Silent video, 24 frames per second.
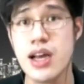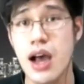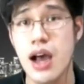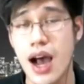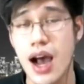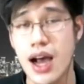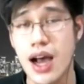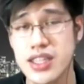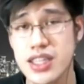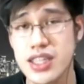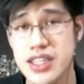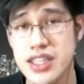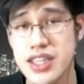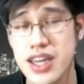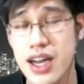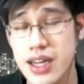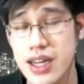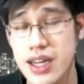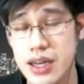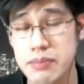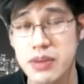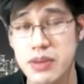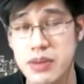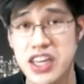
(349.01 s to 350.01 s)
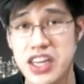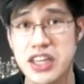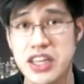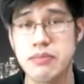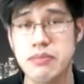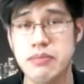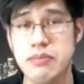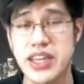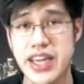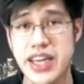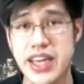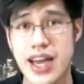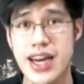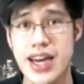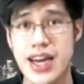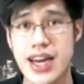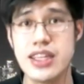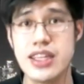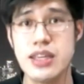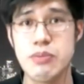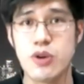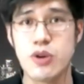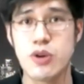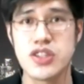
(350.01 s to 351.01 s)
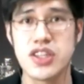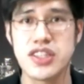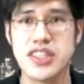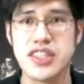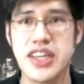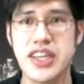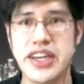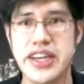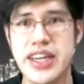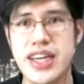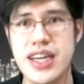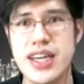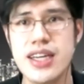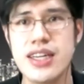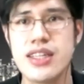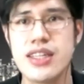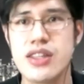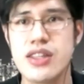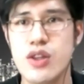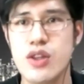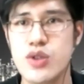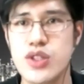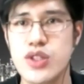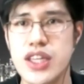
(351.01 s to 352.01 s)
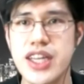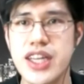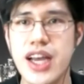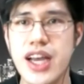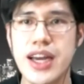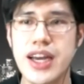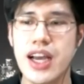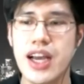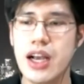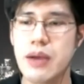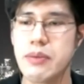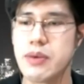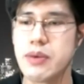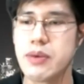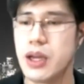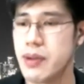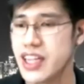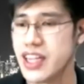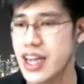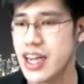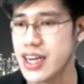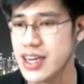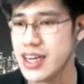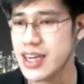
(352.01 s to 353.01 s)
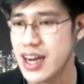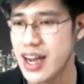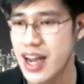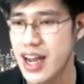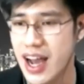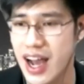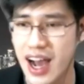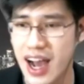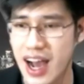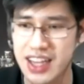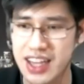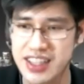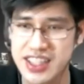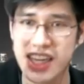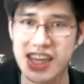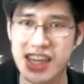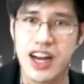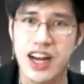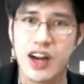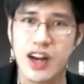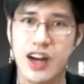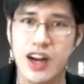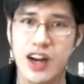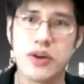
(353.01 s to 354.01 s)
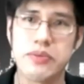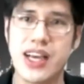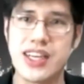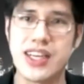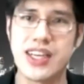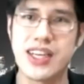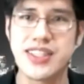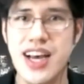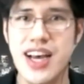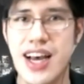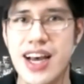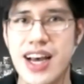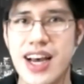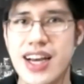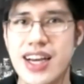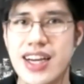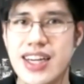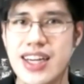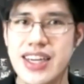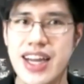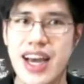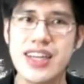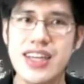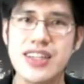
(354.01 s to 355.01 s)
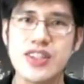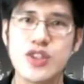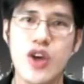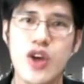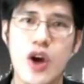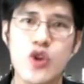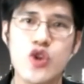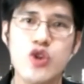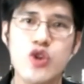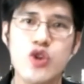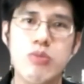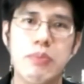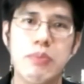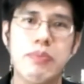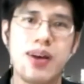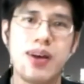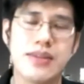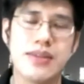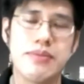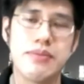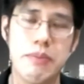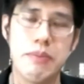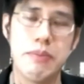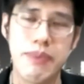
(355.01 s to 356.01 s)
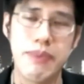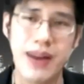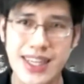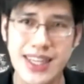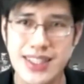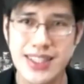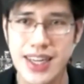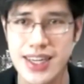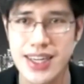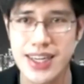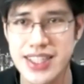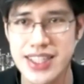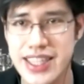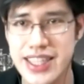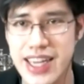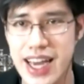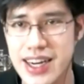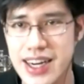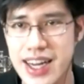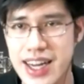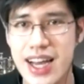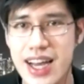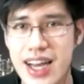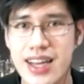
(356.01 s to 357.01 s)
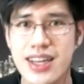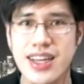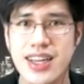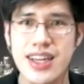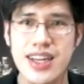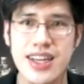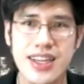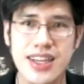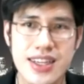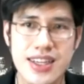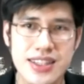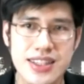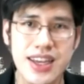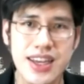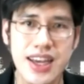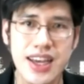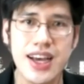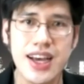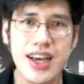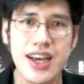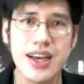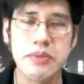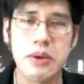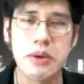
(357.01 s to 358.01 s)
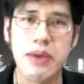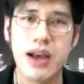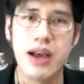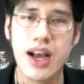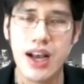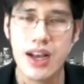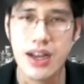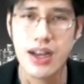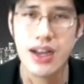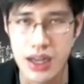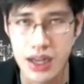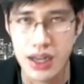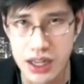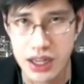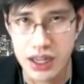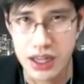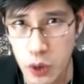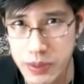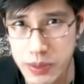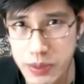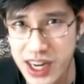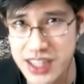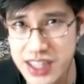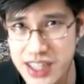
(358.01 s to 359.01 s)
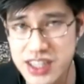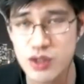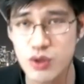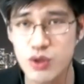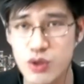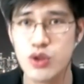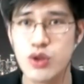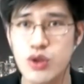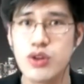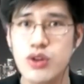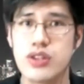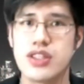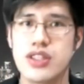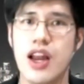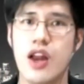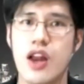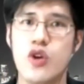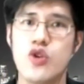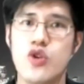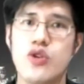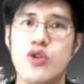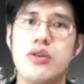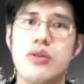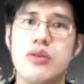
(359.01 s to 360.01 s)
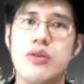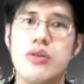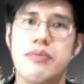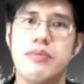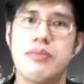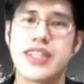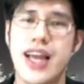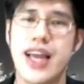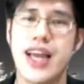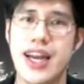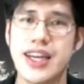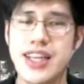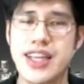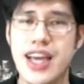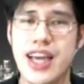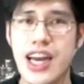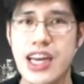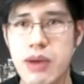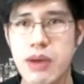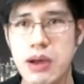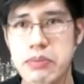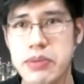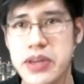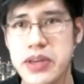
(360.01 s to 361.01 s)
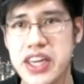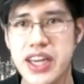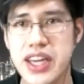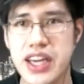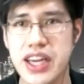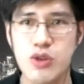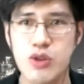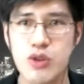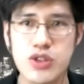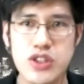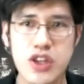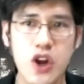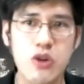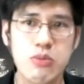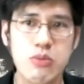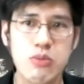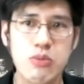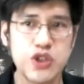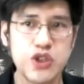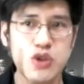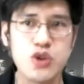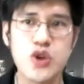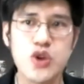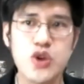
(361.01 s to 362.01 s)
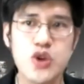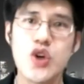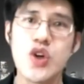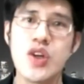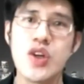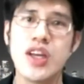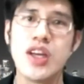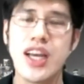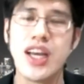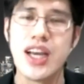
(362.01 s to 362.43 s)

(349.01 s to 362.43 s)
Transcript: hasil tidak akan mengkhianati prosesnya ya. tentu saja Anda akan mendapatkan hasil yang luar biasa. Dan juga untuk memperlancar rezeki Anda, saya memang eh, rekomendasi untuk selalu menjalankan 5B yaitu selalu bersyukur